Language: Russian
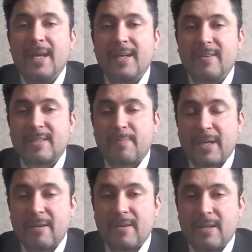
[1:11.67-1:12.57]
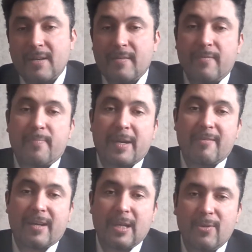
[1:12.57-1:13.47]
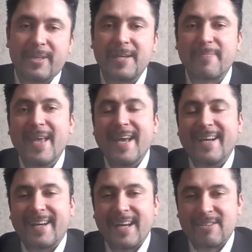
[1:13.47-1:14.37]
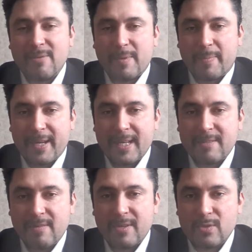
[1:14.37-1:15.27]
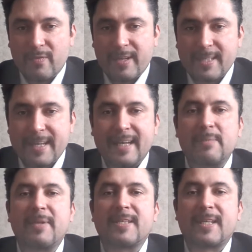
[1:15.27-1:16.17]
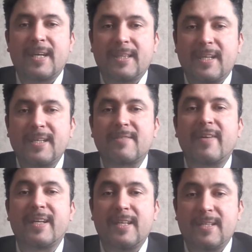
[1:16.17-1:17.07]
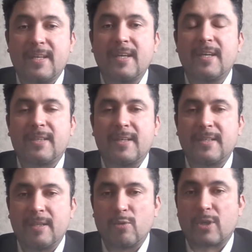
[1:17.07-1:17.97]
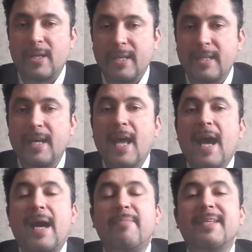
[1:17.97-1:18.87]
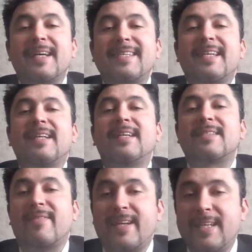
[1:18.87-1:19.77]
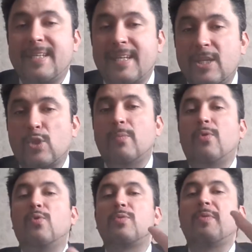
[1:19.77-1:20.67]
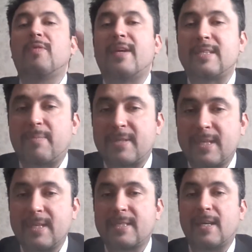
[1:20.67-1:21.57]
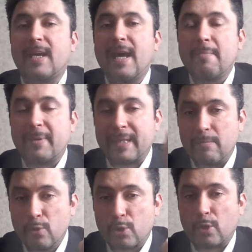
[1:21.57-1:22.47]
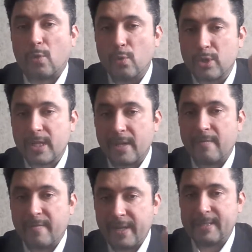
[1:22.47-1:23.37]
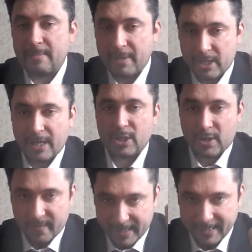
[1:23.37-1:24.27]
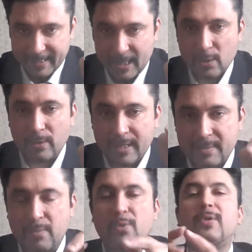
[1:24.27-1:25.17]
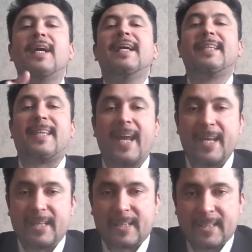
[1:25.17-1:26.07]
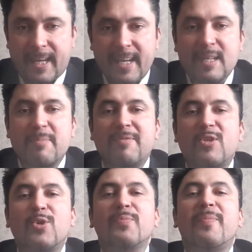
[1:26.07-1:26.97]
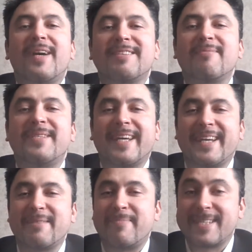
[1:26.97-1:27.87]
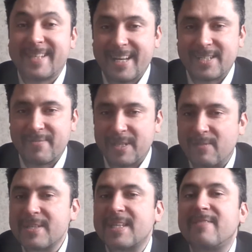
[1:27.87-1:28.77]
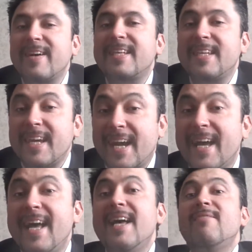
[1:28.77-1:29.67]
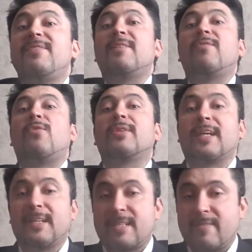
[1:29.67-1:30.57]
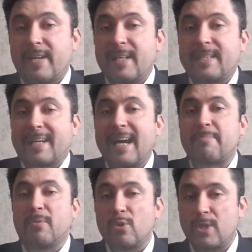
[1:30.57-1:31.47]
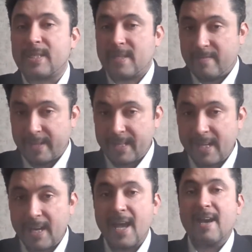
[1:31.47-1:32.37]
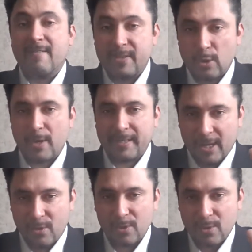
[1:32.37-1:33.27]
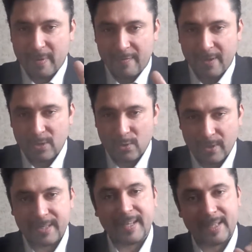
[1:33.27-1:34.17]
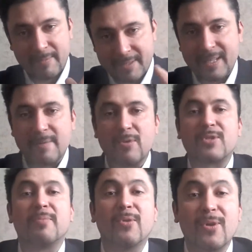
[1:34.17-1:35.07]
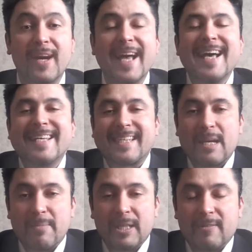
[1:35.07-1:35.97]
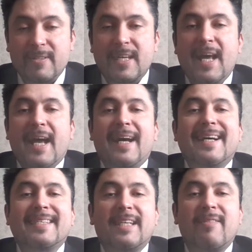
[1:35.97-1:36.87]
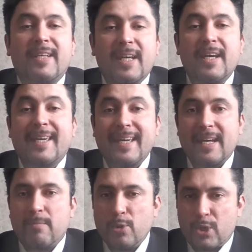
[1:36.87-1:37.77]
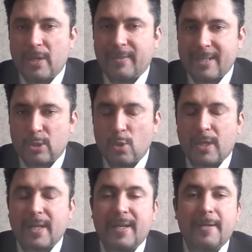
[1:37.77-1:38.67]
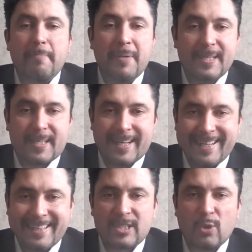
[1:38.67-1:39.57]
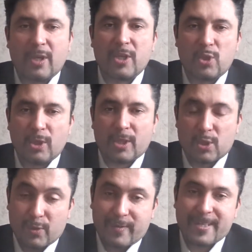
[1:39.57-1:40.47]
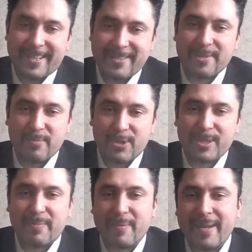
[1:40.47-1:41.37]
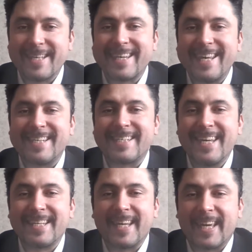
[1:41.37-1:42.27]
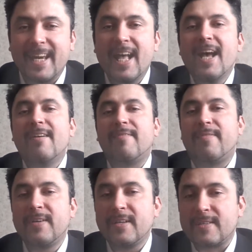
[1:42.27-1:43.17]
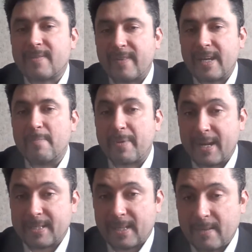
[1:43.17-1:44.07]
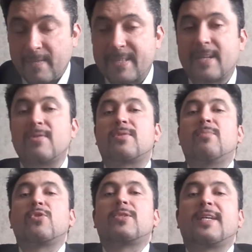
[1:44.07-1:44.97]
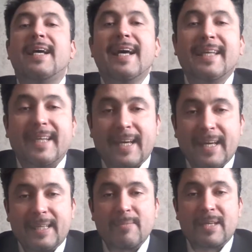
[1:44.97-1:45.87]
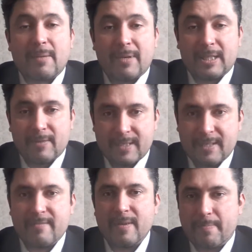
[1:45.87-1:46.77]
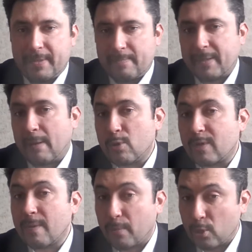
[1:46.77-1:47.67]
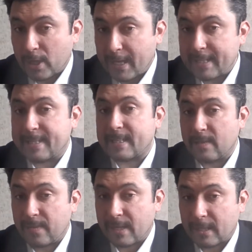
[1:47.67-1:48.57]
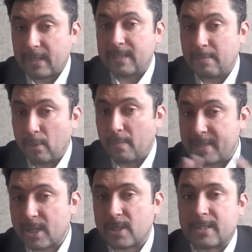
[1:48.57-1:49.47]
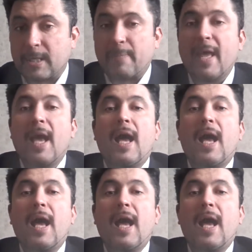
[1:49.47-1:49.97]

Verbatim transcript: Э, справа, э, в правой колонке каждого мероприятия вы внизу видите администратора, звоните, это девушка Лена. Обязательно звоните ей, чтобы успевать записаться, потому что уже в эти ближайшие выходные у нас будет тренинг. Тренинг посвящен базовым техникам массажа. Всего за два дня. Всего, он так и называется. Как получить за два дня высокодоходную профессию. И на этом действительно можно много зарабатывать. А, за два дня я обучаю настолько быстро и настолько четко, что вы сразу сможете применять эти техники в своей практике. Вы сразу сможете на этом зарабатывать и вы потому что вы получаете сертификат, диплом массажиста.